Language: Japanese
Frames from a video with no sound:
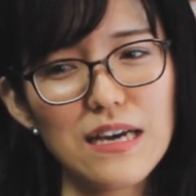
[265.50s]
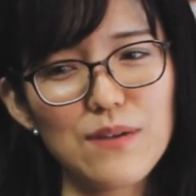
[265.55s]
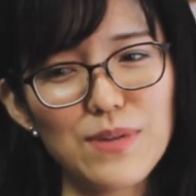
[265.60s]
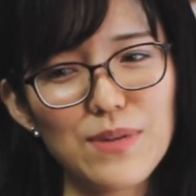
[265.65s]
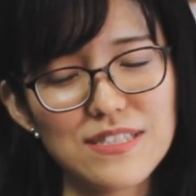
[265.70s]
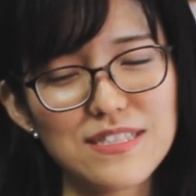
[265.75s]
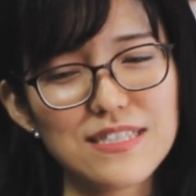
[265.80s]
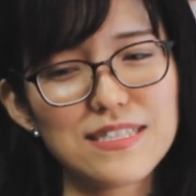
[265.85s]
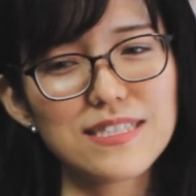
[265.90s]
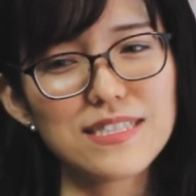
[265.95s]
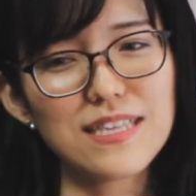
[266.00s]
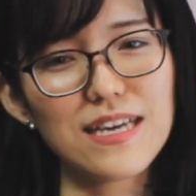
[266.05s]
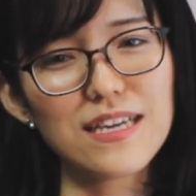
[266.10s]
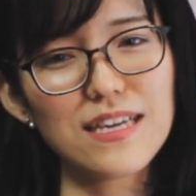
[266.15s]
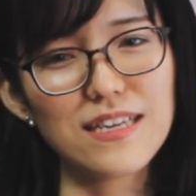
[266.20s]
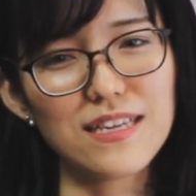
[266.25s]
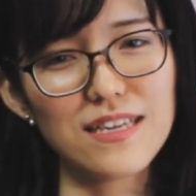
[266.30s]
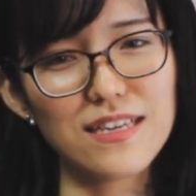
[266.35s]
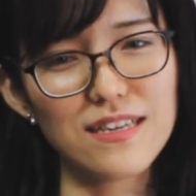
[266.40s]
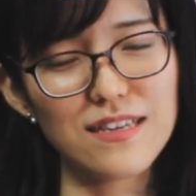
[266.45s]
まあ、実
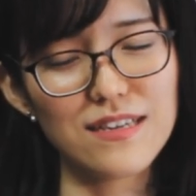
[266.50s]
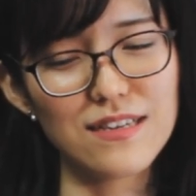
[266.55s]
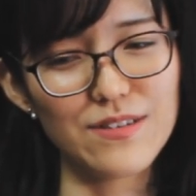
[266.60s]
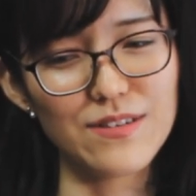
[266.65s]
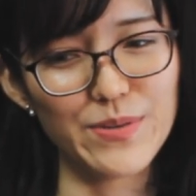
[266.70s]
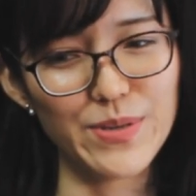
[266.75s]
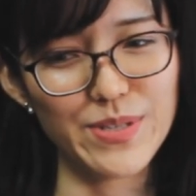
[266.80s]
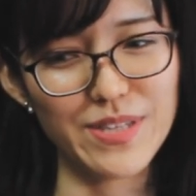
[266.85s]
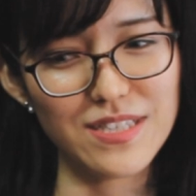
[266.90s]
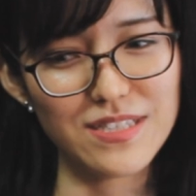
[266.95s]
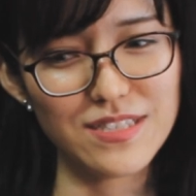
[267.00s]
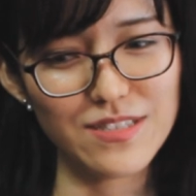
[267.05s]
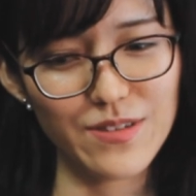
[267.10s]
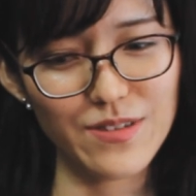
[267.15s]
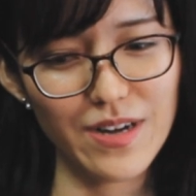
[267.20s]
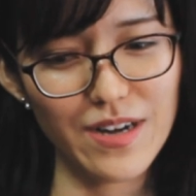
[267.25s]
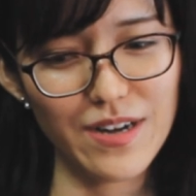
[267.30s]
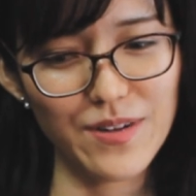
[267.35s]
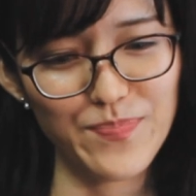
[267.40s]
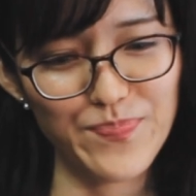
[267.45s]
際、私
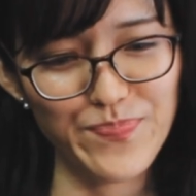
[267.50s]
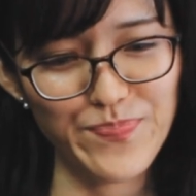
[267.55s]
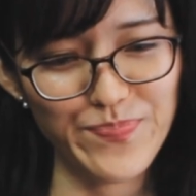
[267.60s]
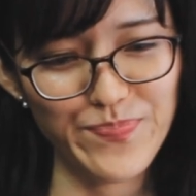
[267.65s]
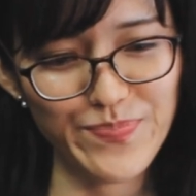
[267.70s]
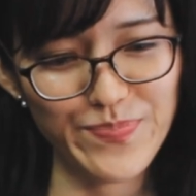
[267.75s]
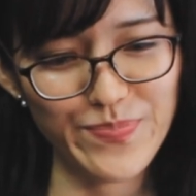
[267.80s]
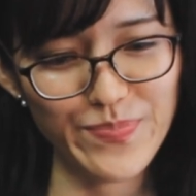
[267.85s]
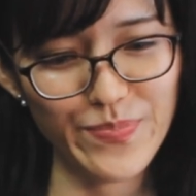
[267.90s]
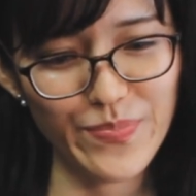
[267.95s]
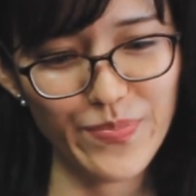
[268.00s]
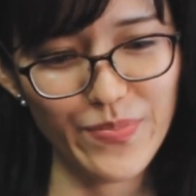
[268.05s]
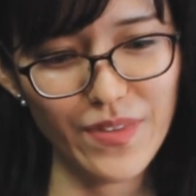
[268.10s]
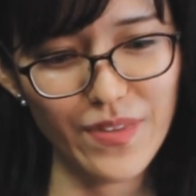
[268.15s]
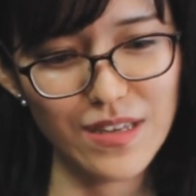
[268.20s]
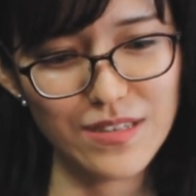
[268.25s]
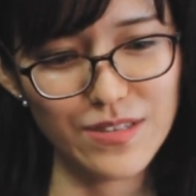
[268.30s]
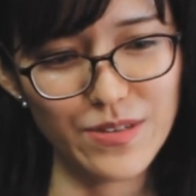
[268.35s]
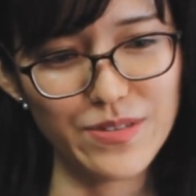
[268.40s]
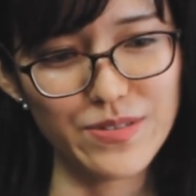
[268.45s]
は、
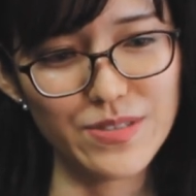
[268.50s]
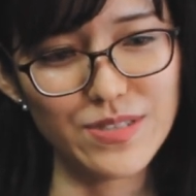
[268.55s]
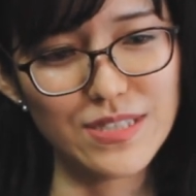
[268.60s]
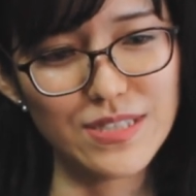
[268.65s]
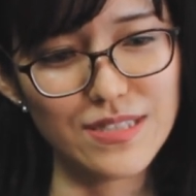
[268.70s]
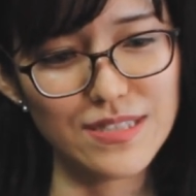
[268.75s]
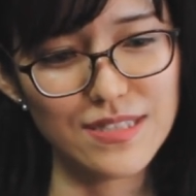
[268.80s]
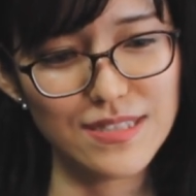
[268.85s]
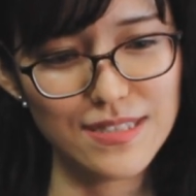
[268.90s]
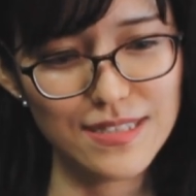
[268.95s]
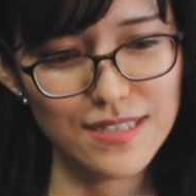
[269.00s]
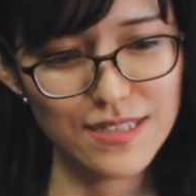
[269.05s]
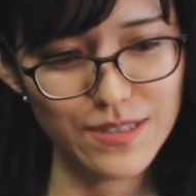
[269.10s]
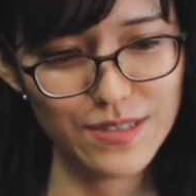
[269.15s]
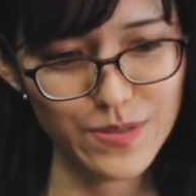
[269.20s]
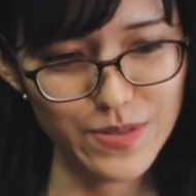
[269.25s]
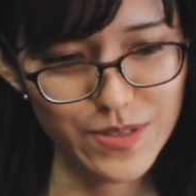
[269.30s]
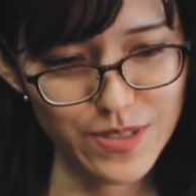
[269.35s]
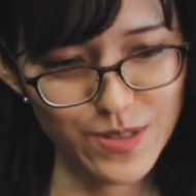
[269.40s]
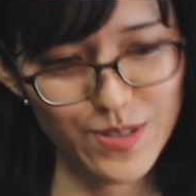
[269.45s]
普
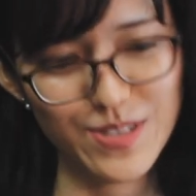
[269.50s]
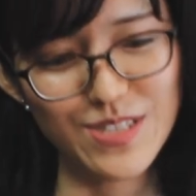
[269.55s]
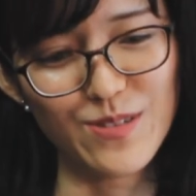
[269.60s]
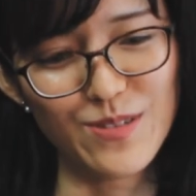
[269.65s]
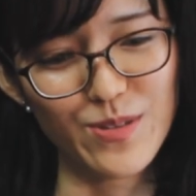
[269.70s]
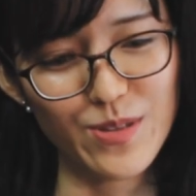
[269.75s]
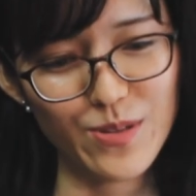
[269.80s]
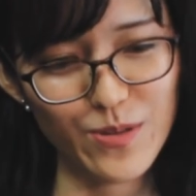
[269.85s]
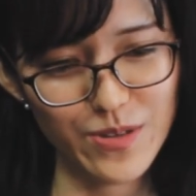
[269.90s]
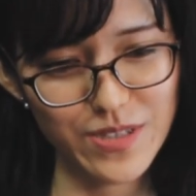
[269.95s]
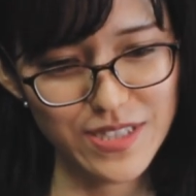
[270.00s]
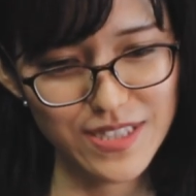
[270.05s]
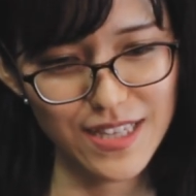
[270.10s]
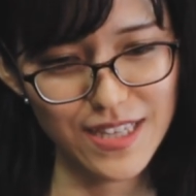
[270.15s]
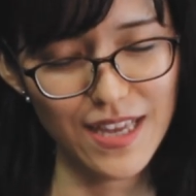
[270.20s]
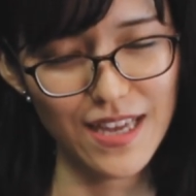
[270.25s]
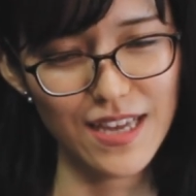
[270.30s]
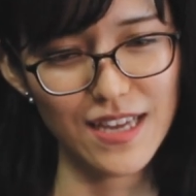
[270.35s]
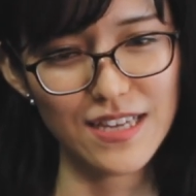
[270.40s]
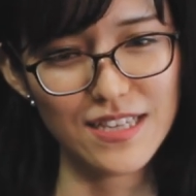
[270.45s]
通の仕事をし
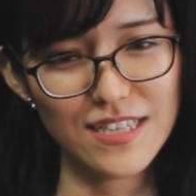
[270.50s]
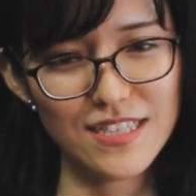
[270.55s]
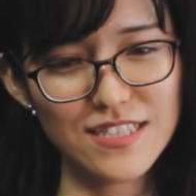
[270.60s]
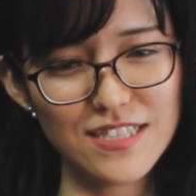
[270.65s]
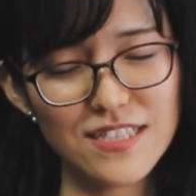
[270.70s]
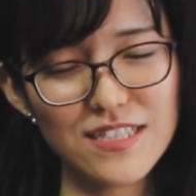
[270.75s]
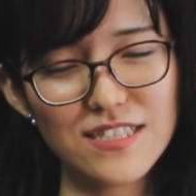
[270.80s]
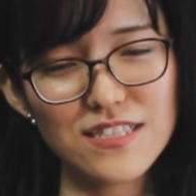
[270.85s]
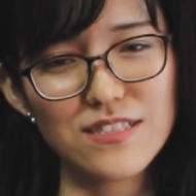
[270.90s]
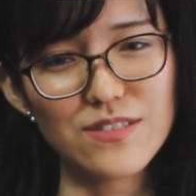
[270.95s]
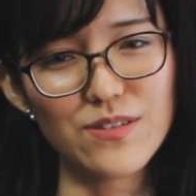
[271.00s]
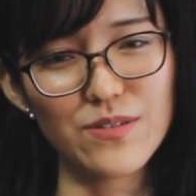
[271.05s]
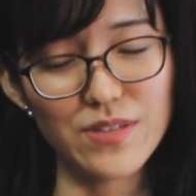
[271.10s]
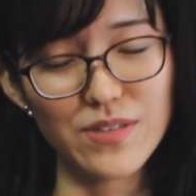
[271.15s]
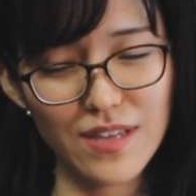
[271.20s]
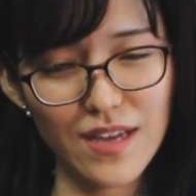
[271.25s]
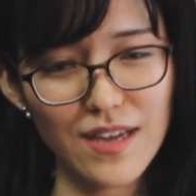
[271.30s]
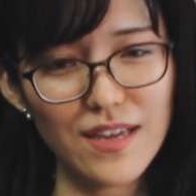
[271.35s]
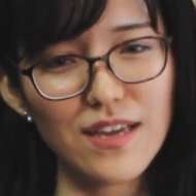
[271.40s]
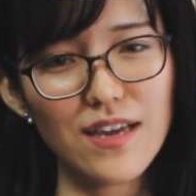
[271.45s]
て、一日の
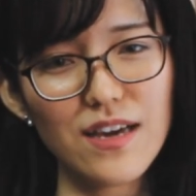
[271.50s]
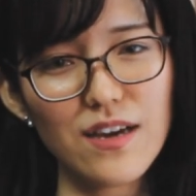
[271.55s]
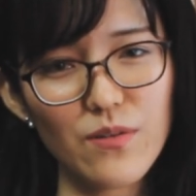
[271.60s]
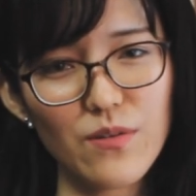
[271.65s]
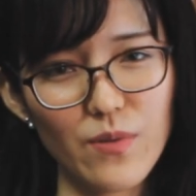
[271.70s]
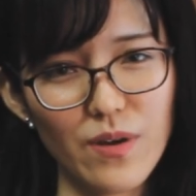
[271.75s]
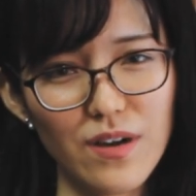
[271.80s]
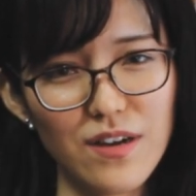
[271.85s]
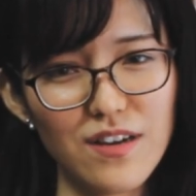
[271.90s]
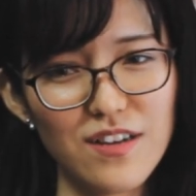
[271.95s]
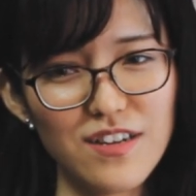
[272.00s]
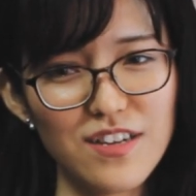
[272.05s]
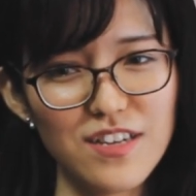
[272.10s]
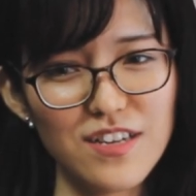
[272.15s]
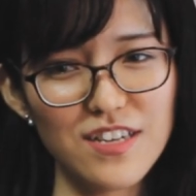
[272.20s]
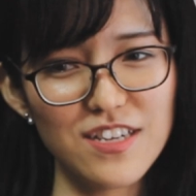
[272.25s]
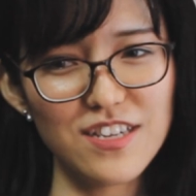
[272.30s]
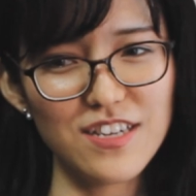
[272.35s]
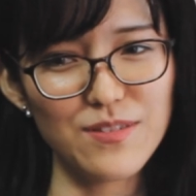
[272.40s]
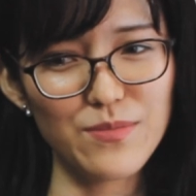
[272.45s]
大半は、
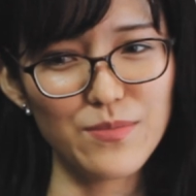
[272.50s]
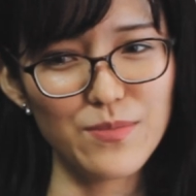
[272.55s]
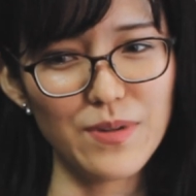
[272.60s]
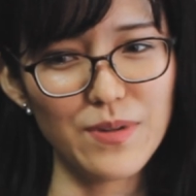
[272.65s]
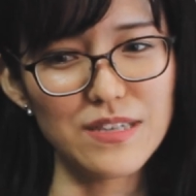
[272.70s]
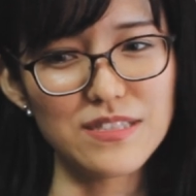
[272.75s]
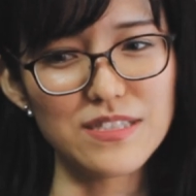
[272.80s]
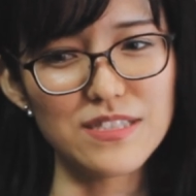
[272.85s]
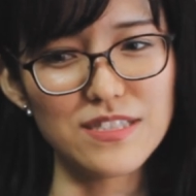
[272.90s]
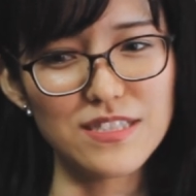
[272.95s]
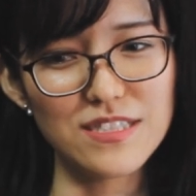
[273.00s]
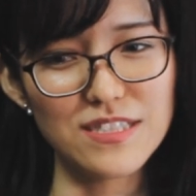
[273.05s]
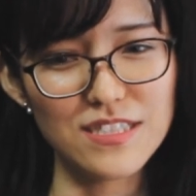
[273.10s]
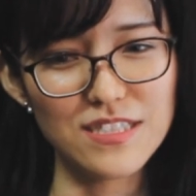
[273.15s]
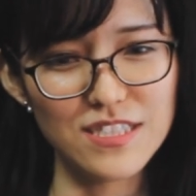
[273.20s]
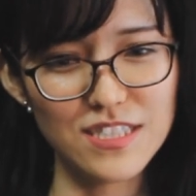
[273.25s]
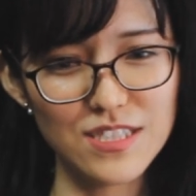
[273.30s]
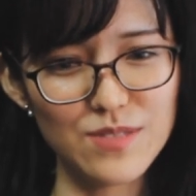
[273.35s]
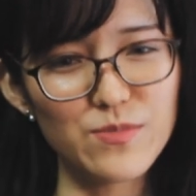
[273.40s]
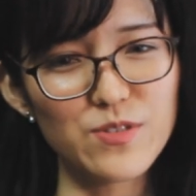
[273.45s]
まあ、
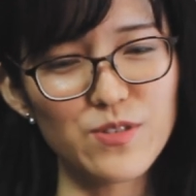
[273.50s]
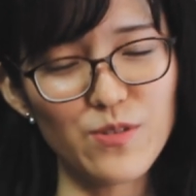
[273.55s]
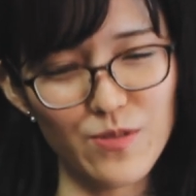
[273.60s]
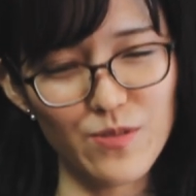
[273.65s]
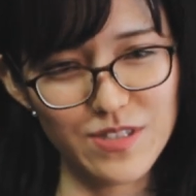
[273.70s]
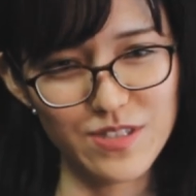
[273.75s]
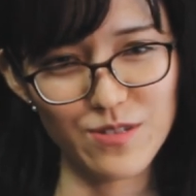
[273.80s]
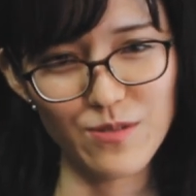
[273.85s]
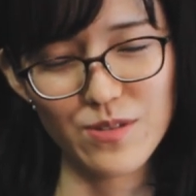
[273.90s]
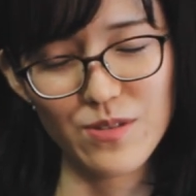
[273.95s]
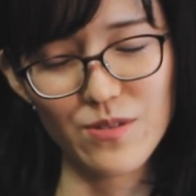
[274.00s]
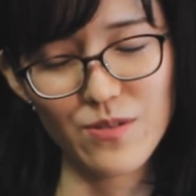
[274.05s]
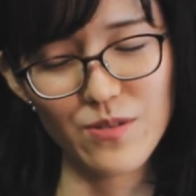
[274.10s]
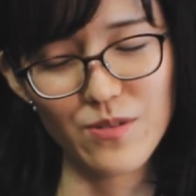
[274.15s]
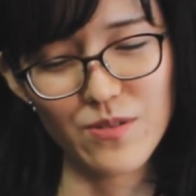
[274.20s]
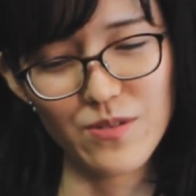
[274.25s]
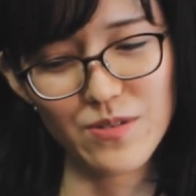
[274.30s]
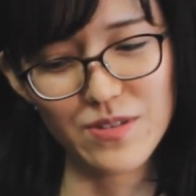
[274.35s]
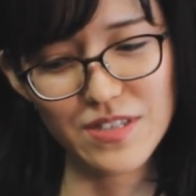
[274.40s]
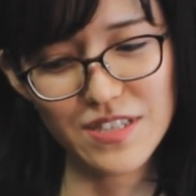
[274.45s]
事務の仕
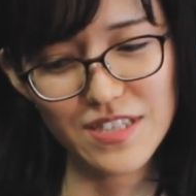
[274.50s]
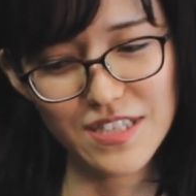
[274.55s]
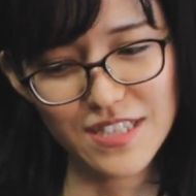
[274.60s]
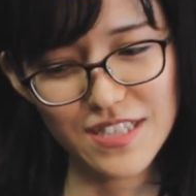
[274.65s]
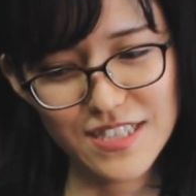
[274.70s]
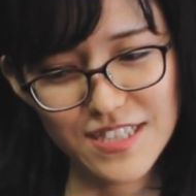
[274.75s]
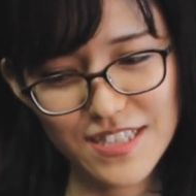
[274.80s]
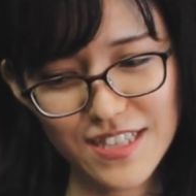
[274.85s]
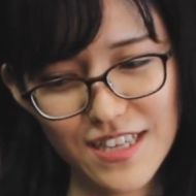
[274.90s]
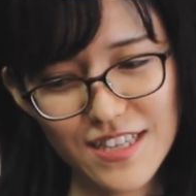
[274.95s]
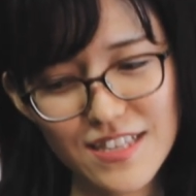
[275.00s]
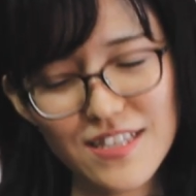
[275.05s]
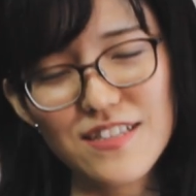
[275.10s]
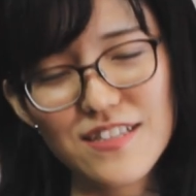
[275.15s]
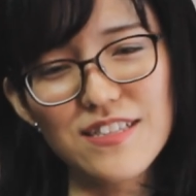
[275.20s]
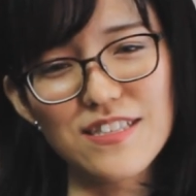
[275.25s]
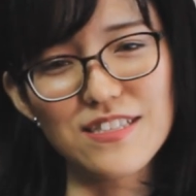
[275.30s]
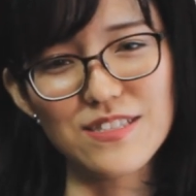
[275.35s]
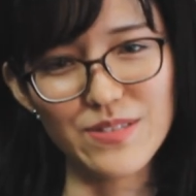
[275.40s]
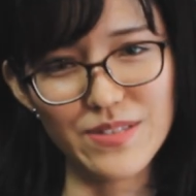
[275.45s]
事をしていた
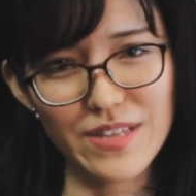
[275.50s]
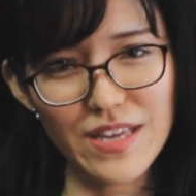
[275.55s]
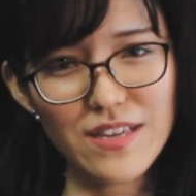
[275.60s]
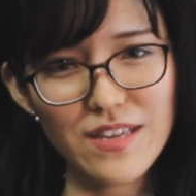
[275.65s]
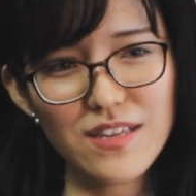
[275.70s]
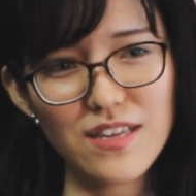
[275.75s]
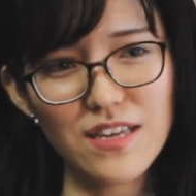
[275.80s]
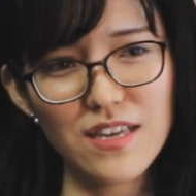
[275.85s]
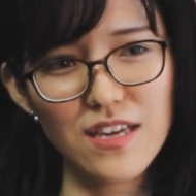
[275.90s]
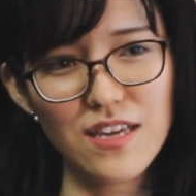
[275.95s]
んですよね。